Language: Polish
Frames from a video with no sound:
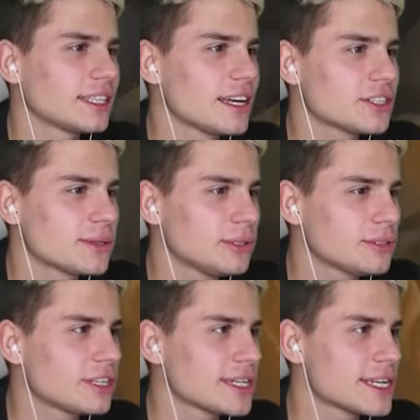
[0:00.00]
14
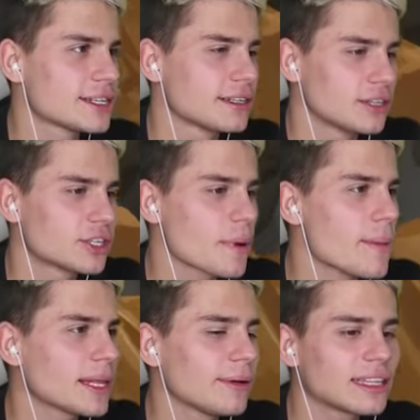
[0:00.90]
minus 10. Szybka
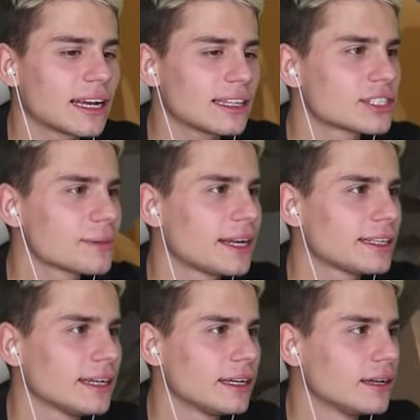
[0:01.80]
matematyka, dasz 4? sobie
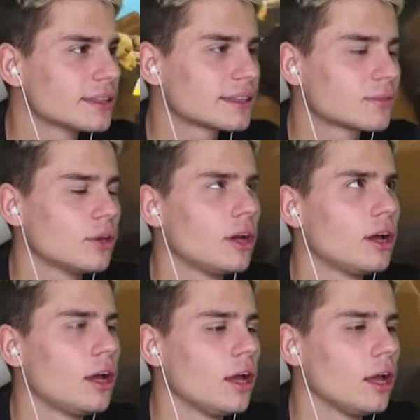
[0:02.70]
radę?
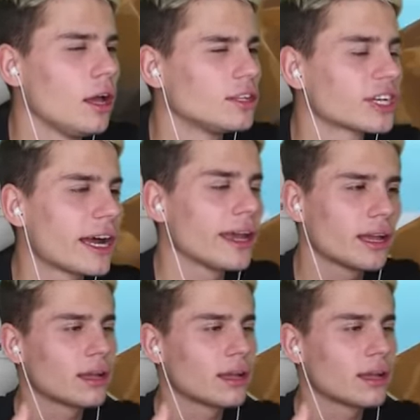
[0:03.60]
Eee, czekaj.